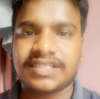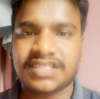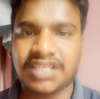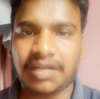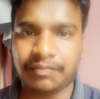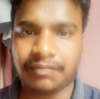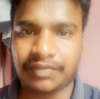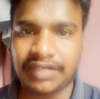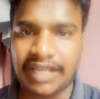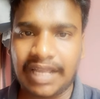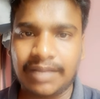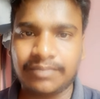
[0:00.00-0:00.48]

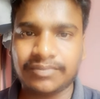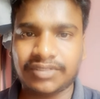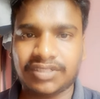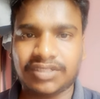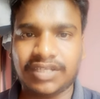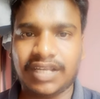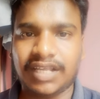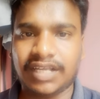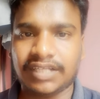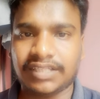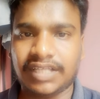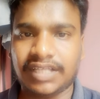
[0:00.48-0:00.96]
సమ్టైమ్స్
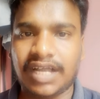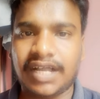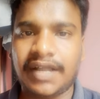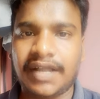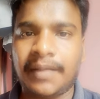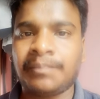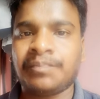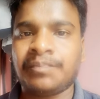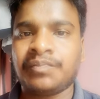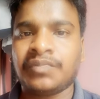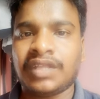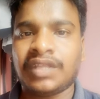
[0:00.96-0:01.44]
లేదా
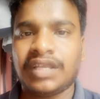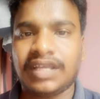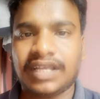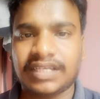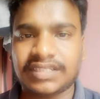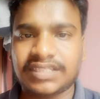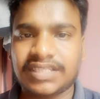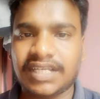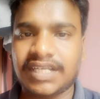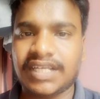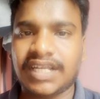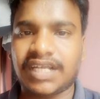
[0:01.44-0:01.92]

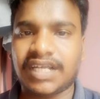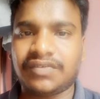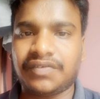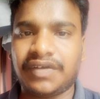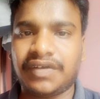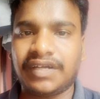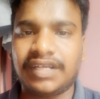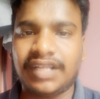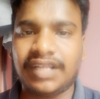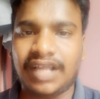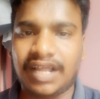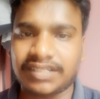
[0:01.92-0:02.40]
ఎస్
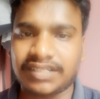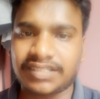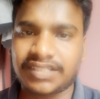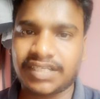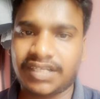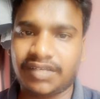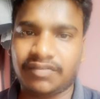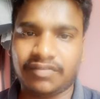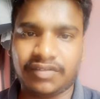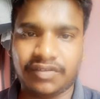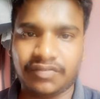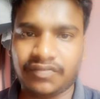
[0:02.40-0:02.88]
అనేటువంటి
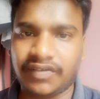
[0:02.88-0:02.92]
ఆన్సర్